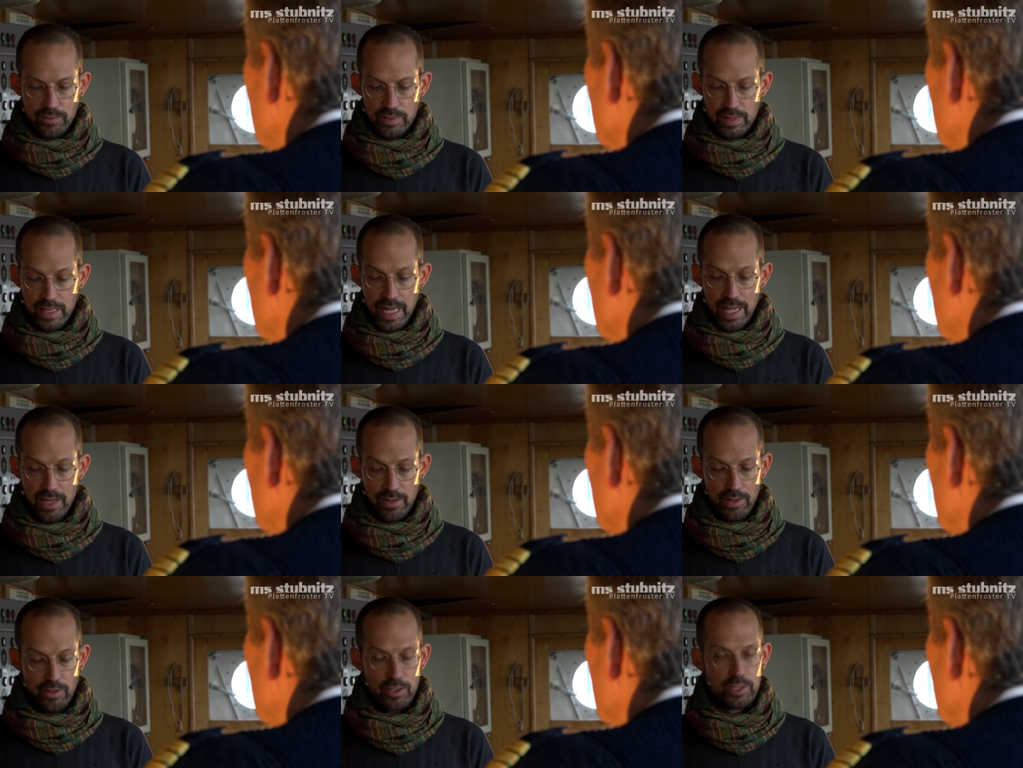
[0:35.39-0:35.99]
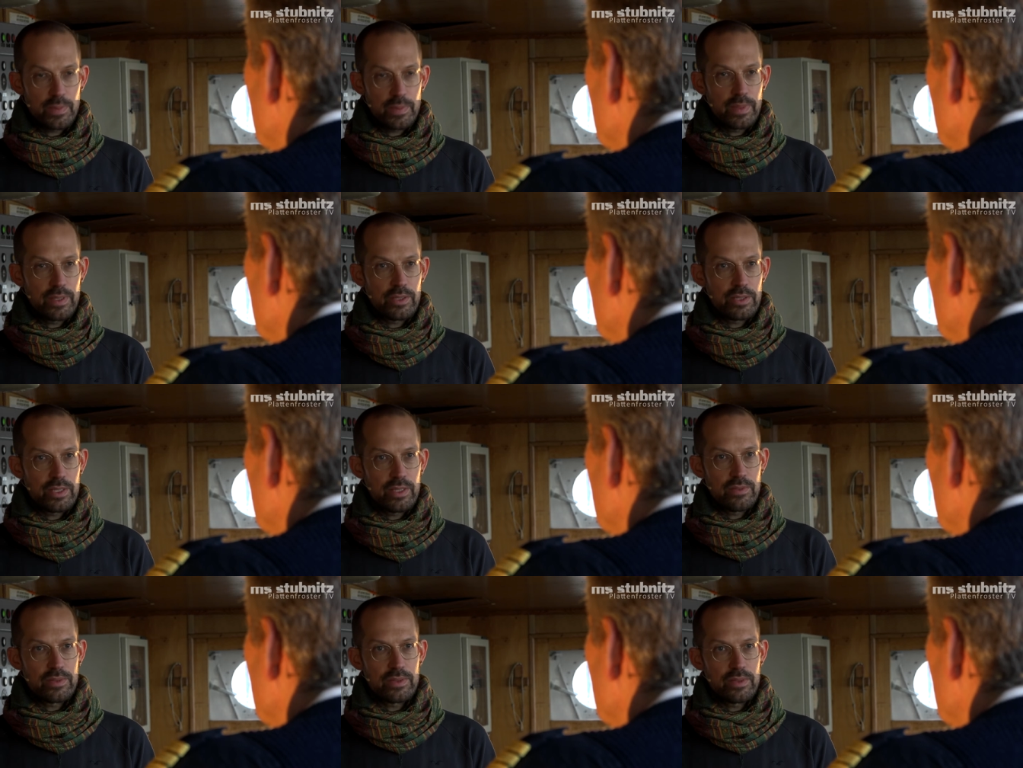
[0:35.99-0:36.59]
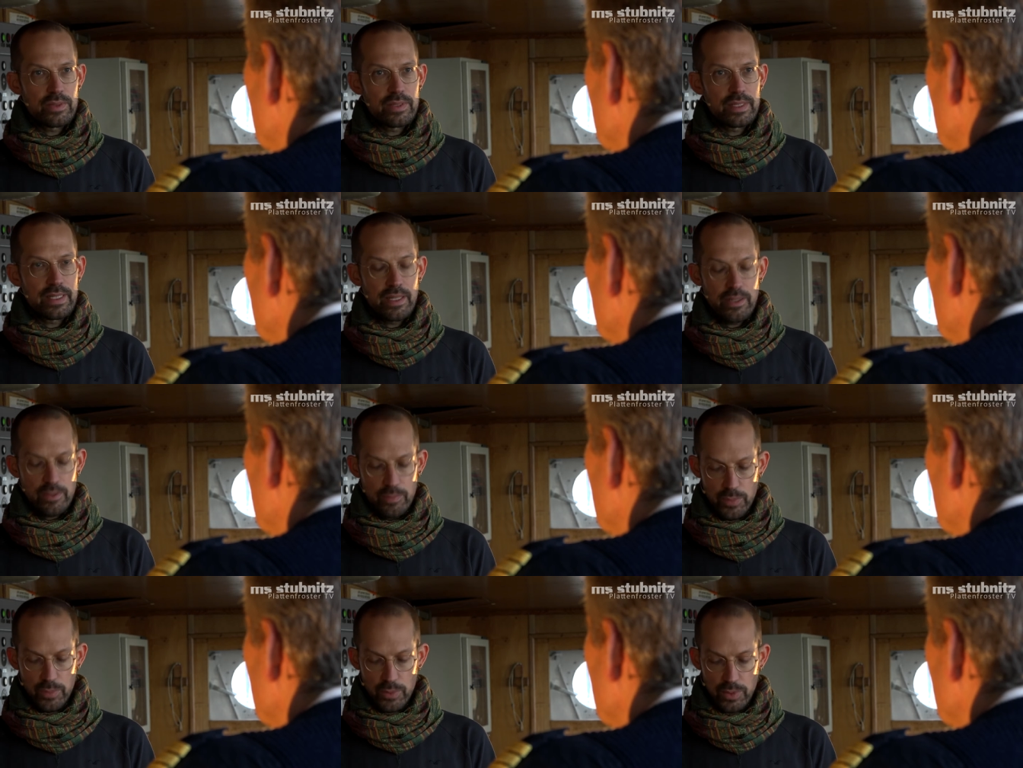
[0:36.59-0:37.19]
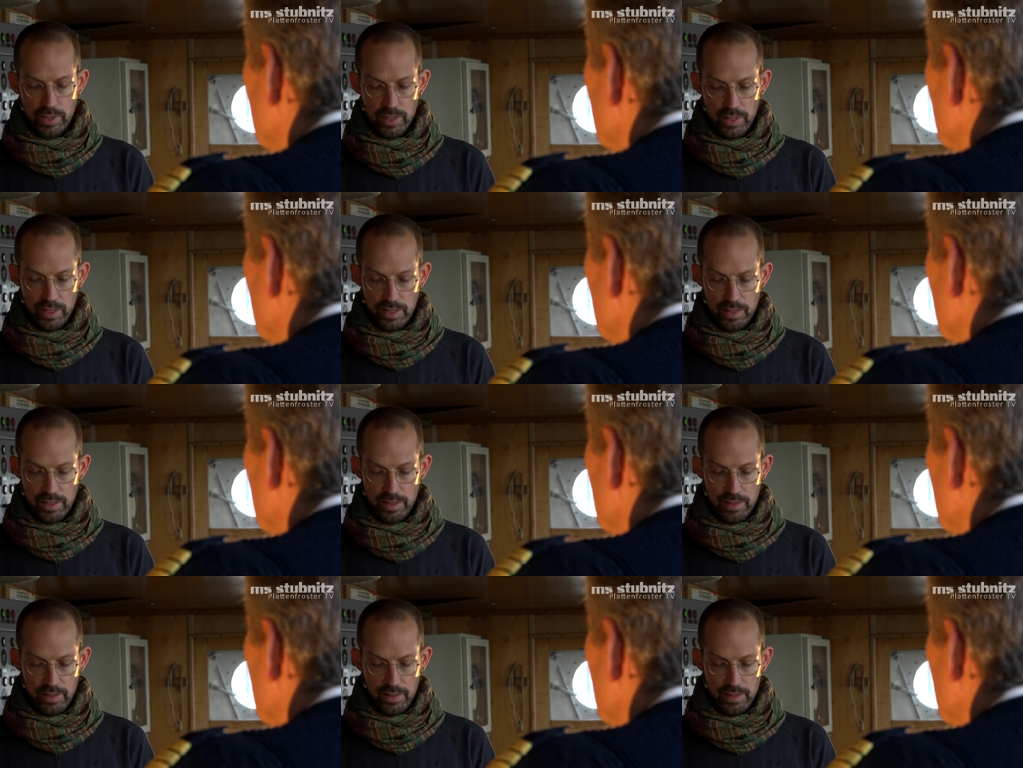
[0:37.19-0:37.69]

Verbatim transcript: dem Lehr- und Ausbildungsschiff, zur Georg Büchner,